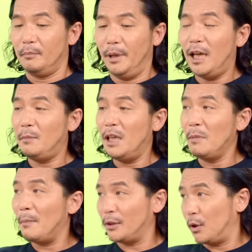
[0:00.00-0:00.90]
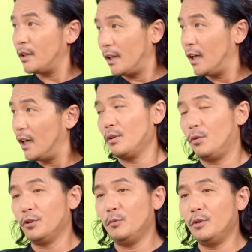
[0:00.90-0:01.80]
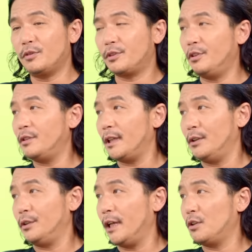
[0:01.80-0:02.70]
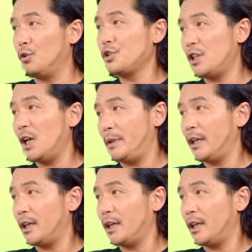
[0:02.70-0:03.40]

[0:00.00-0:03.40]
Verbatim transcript: い、ベイビーママとかさ、子供作ったけど結婚しないみた